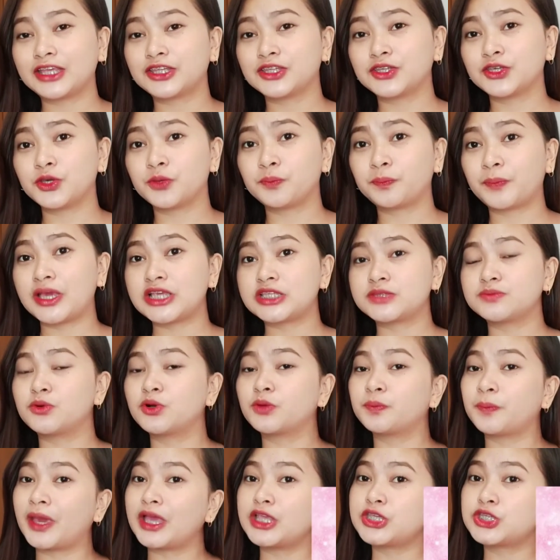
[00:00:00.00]
ilike niyo yung
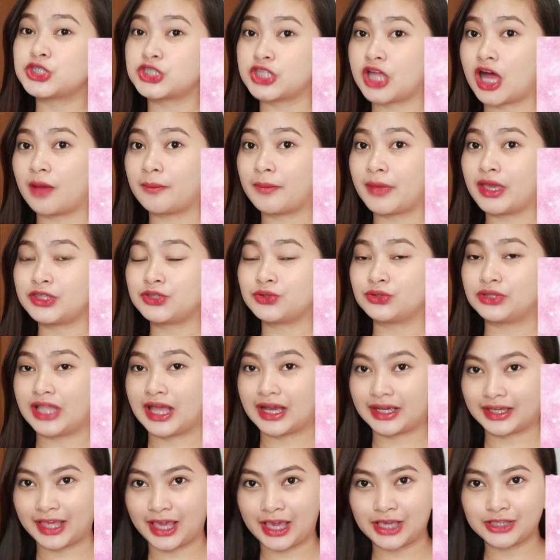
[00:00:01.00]
Facebook page namin, yung
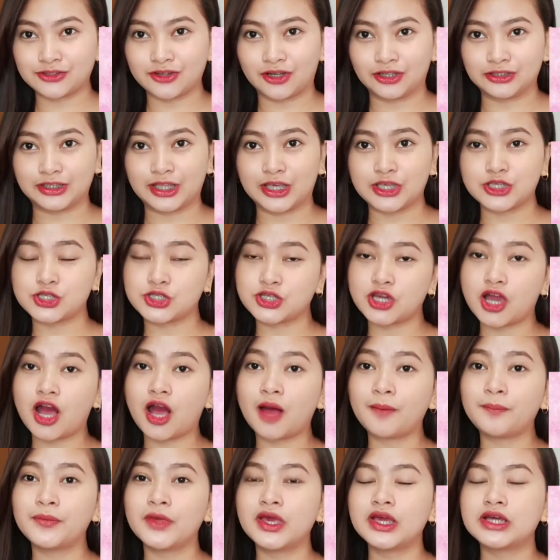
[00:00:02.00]
Lucky 8 Online
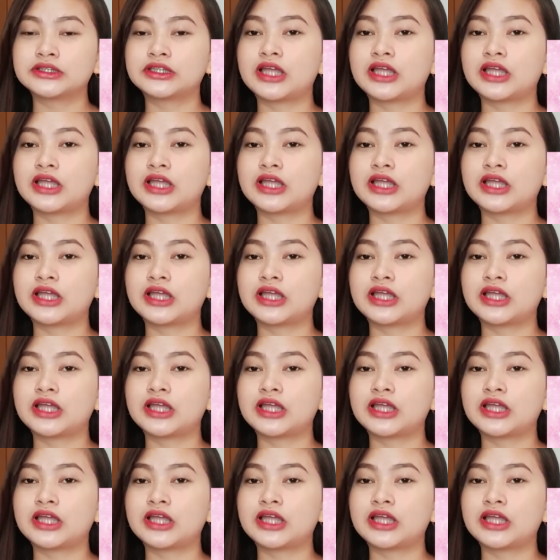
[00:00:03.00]
Shop.